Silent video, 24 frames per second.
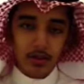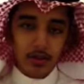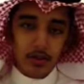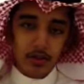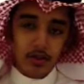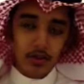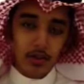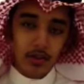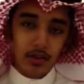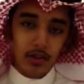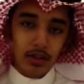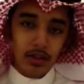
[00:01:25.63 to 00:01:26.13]

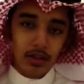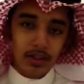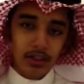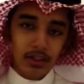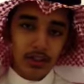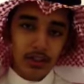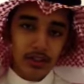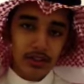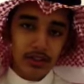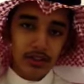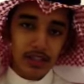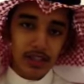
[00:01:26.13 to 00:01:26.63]
كل
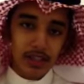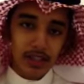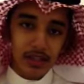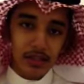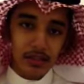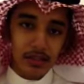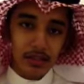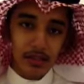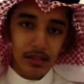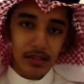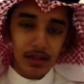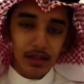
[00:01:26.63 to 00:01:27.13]
الأشخاص
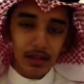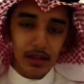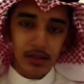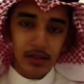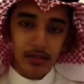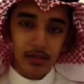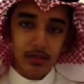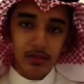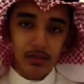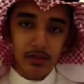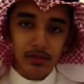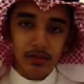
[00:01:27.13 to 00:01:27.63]
تقريبا
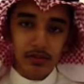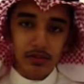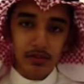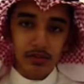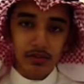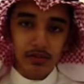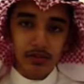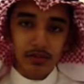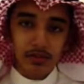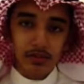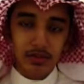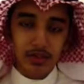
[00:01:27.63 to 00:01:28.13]
يدخنون
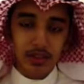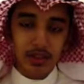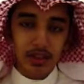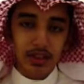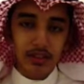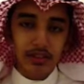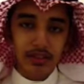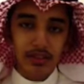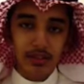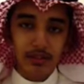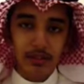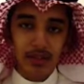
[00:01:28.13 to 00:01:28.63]
ترى
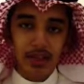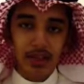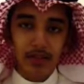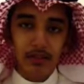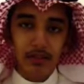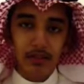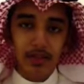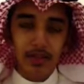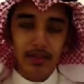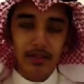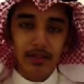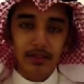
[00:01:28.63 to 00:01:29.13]
الجميع من
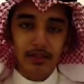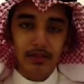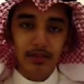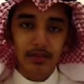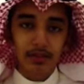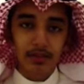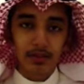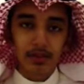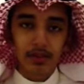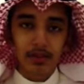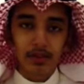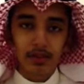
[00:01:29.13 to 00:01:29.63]
أط...
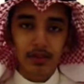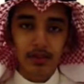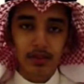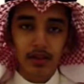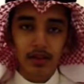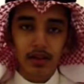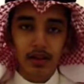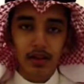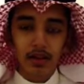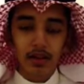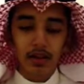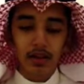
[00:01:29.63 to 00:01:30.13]
من
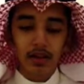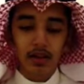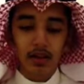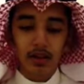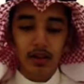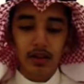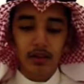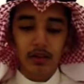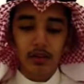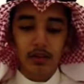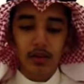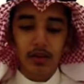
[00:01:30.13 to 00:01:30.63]

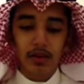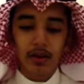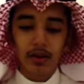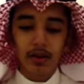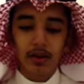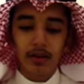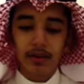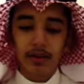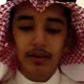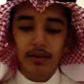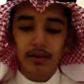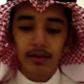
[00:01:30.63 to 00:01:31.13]
أنواع
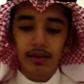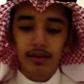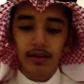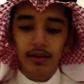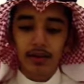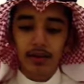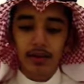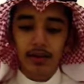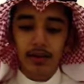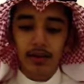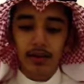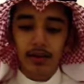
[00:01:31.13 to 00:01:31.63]

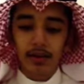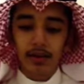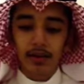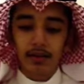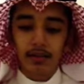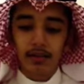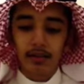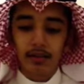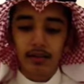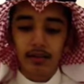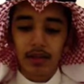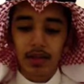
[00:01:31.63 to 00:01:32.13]

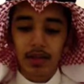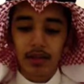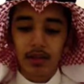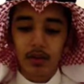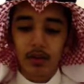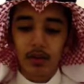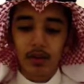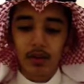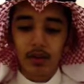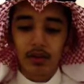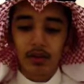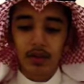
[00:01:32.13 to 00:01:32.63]
من
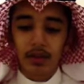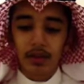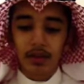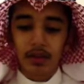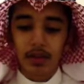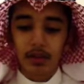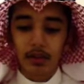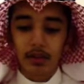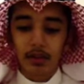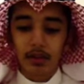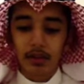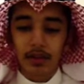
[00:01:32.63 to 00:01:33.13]
الأنواع
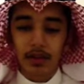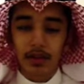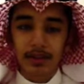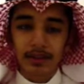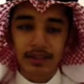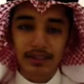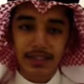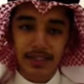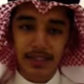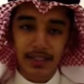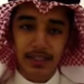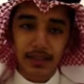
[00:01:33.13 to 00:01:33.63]
يدخنون
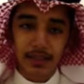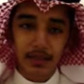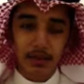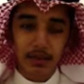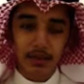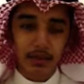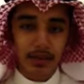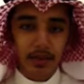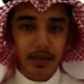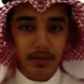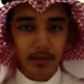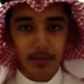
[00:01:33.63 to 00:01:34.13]
الصغير
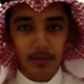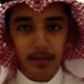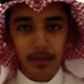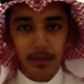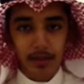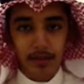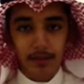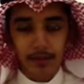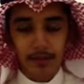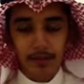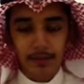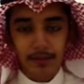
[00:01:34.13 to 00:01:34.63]

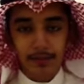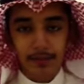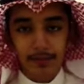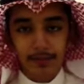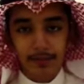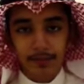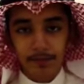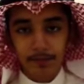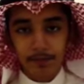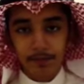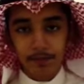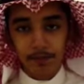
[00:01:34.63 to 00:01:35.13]
والكبير
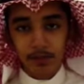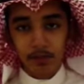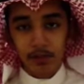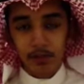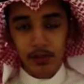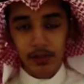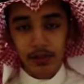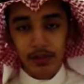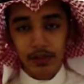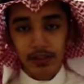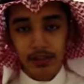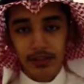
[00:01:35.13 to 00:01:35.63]

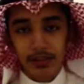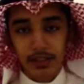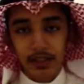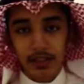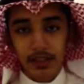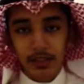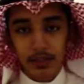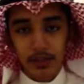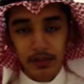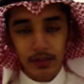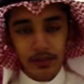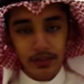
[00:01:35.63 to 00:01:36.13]

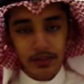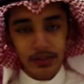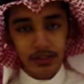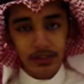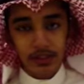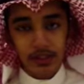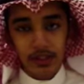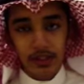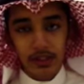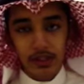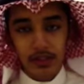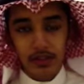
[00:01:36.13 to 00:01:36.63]
والنساء
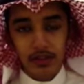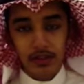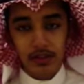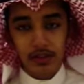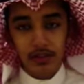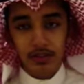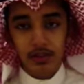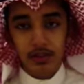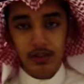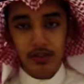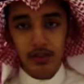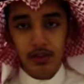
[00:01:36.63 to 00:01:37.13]
والرجال
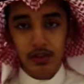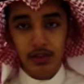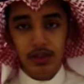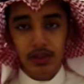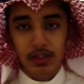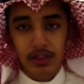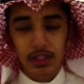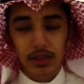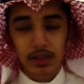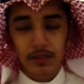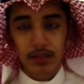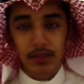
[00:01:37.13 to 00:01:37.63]

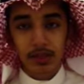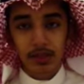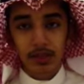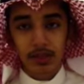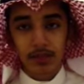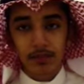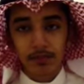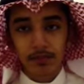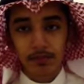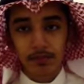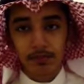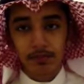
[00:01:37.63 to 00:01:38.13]

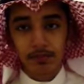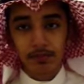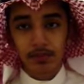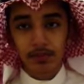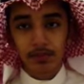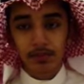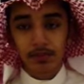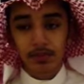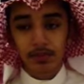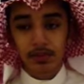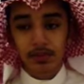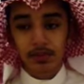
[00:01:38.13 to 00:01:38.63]
والشباب
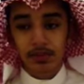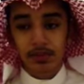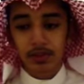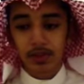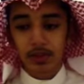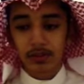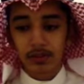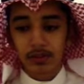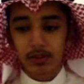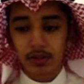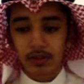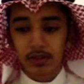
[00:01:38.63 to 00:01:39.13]

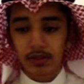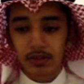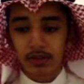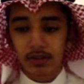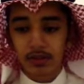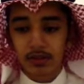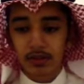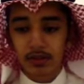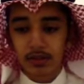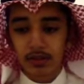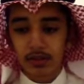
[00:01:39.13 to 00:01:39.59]
والشابات